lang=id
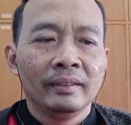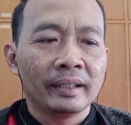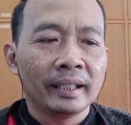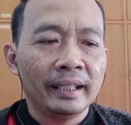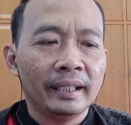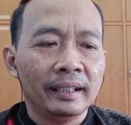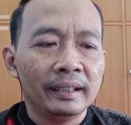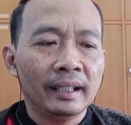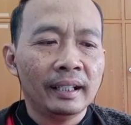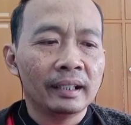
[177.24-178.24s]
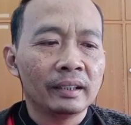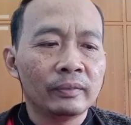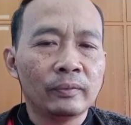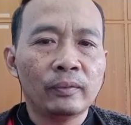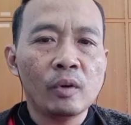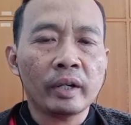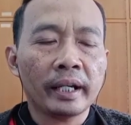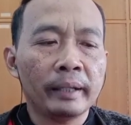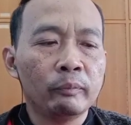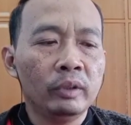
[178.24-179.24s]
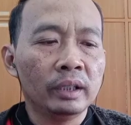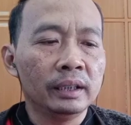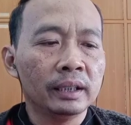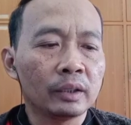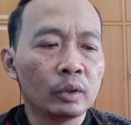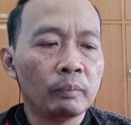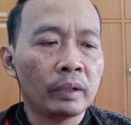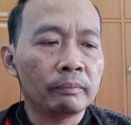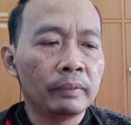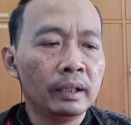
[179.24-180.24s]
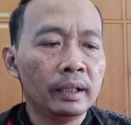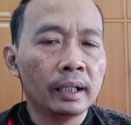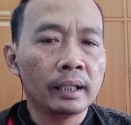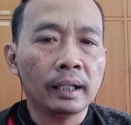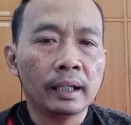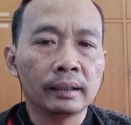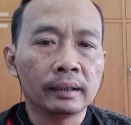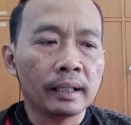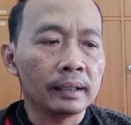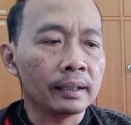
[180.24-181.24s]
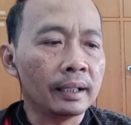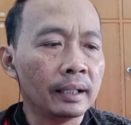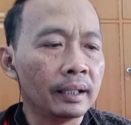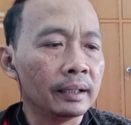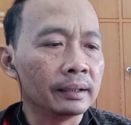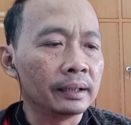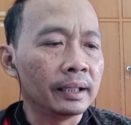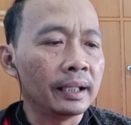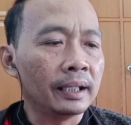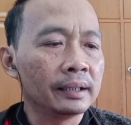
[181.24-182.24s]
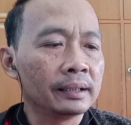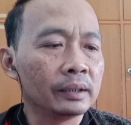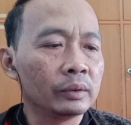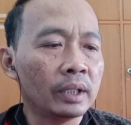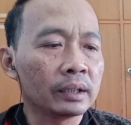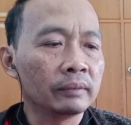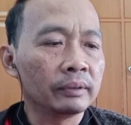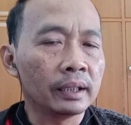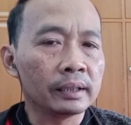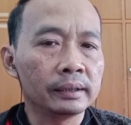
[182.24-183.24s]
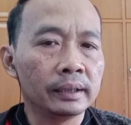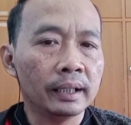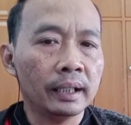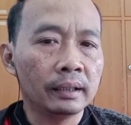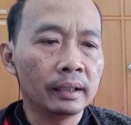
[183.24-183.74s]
Oke, lihat vocabulary atau perbendaraan kata ya. Di situ aktivitasnya